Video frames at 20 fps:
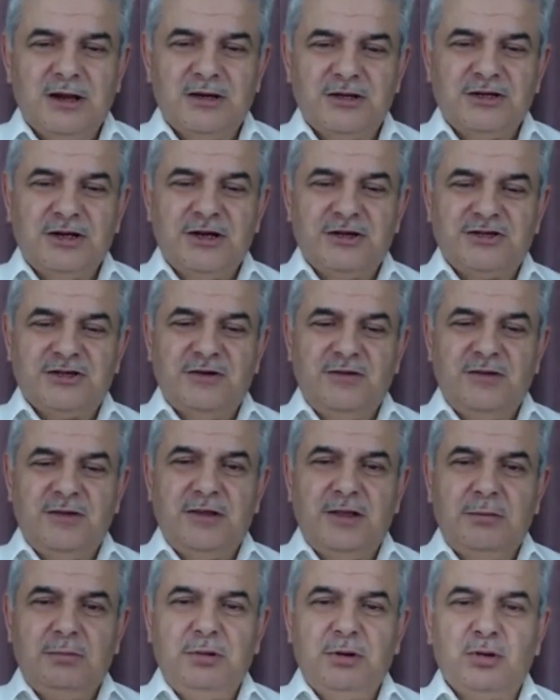dar
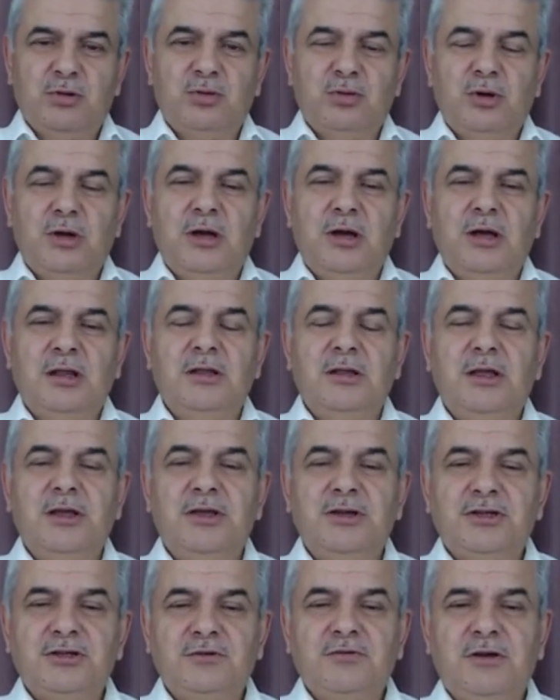çerçevede bir dua
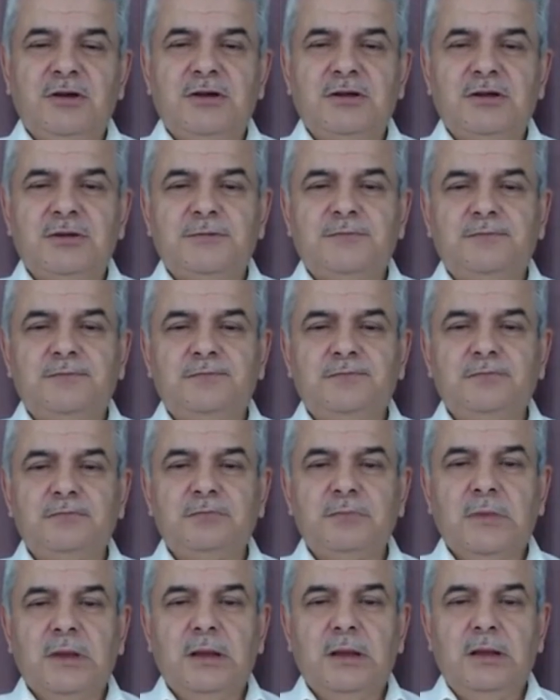anlayışı var.
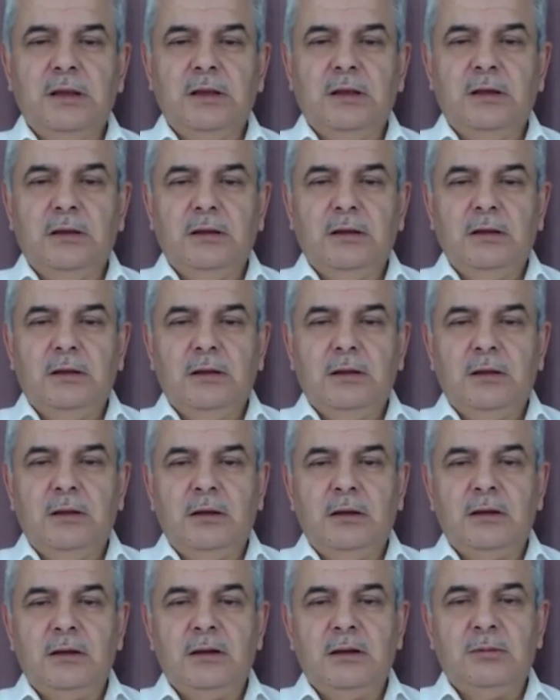
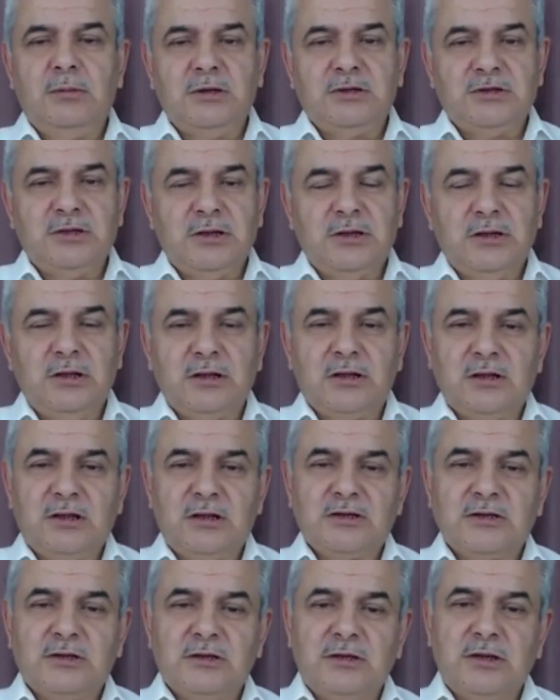Ha, namazdan
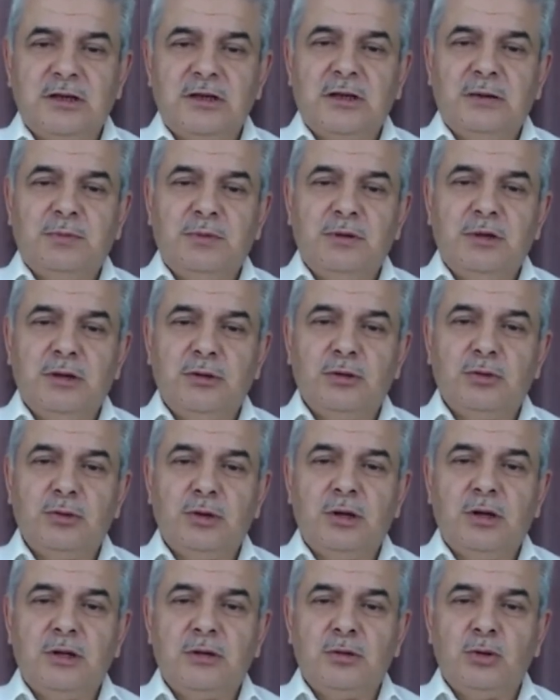arkasından
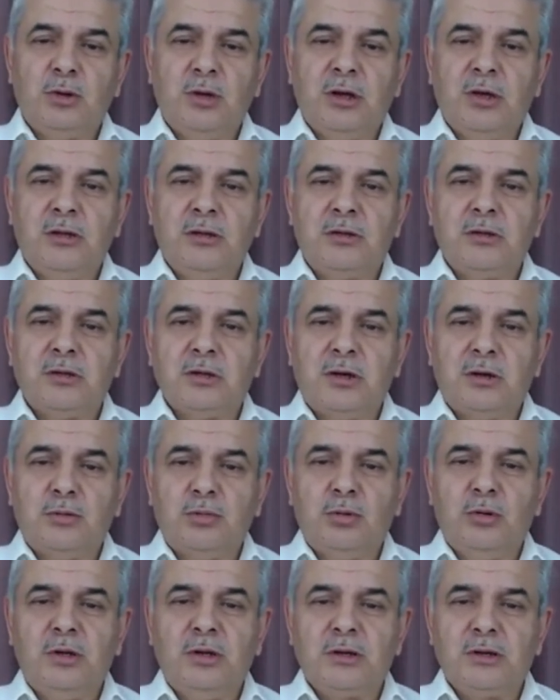yapılan dua,
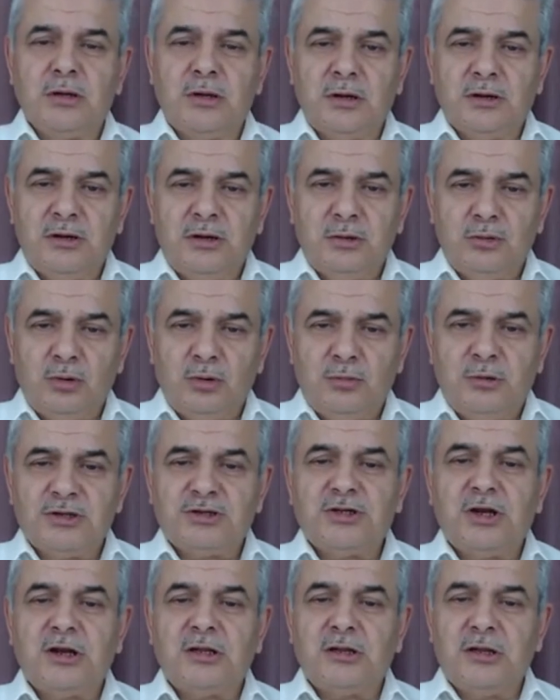duanın kabule karin
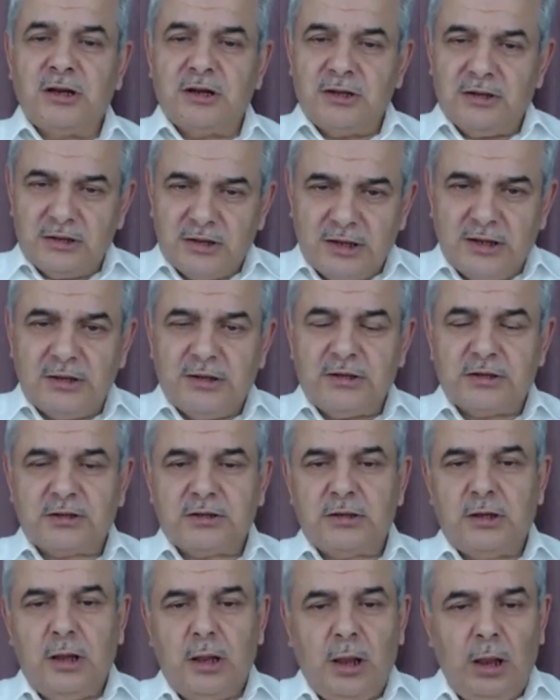olma
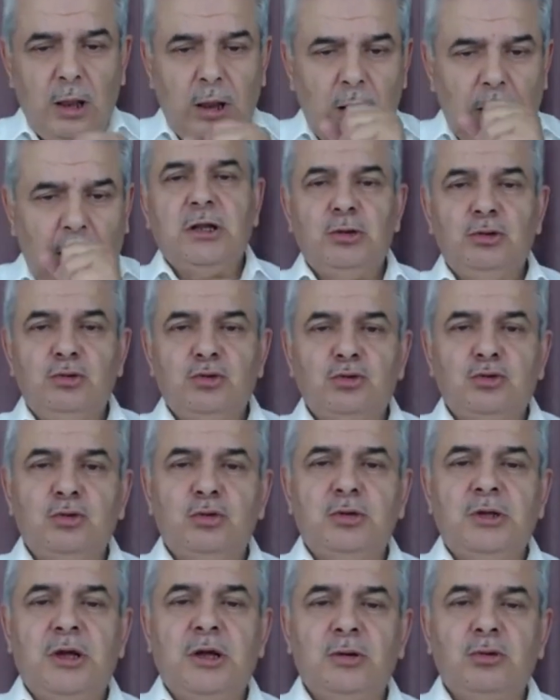şartlarındandır. İnşallah
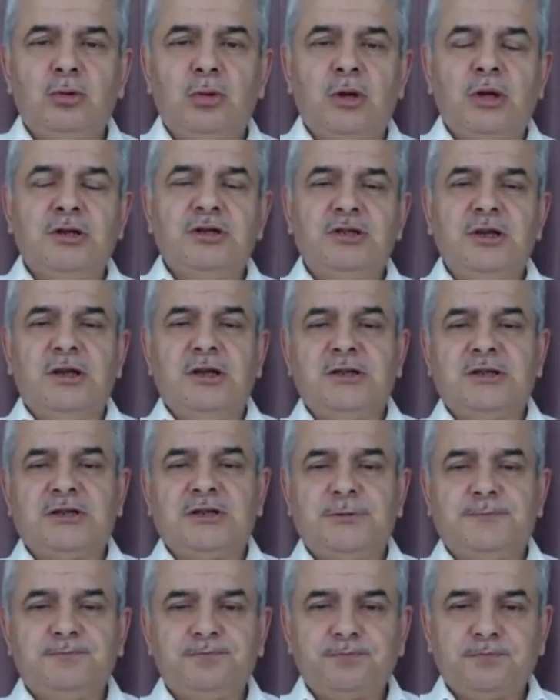üstünde
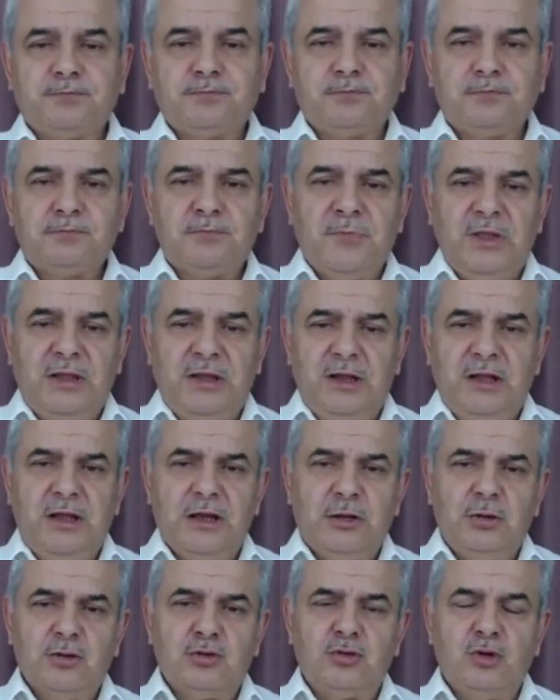duracağız.
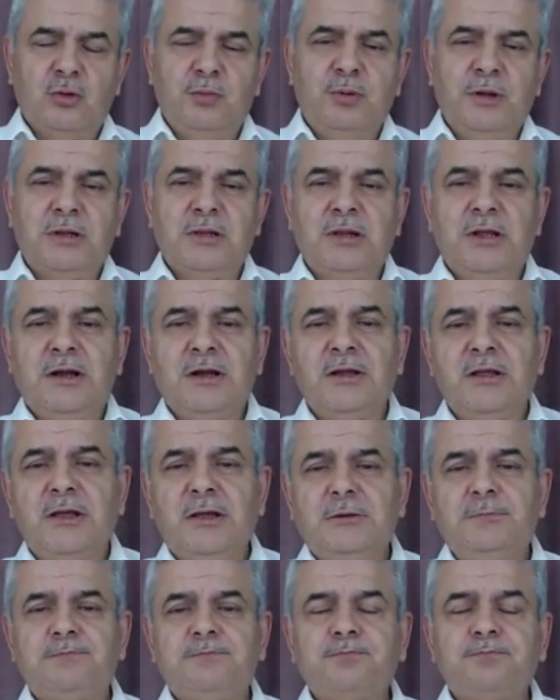İlaki
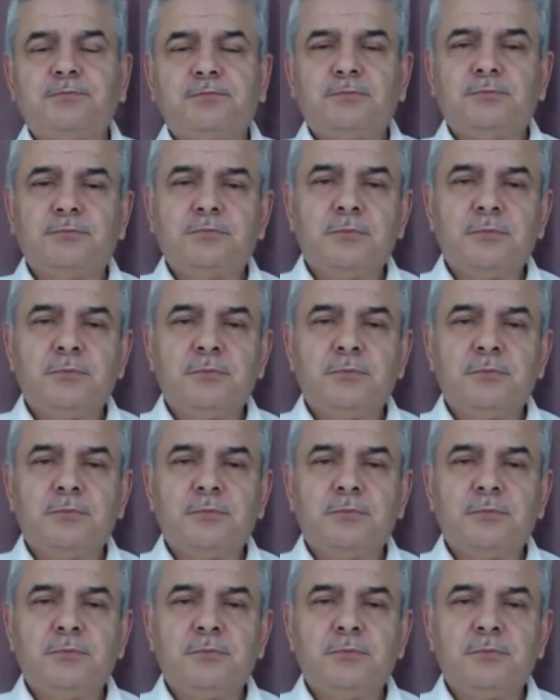sohbetlerde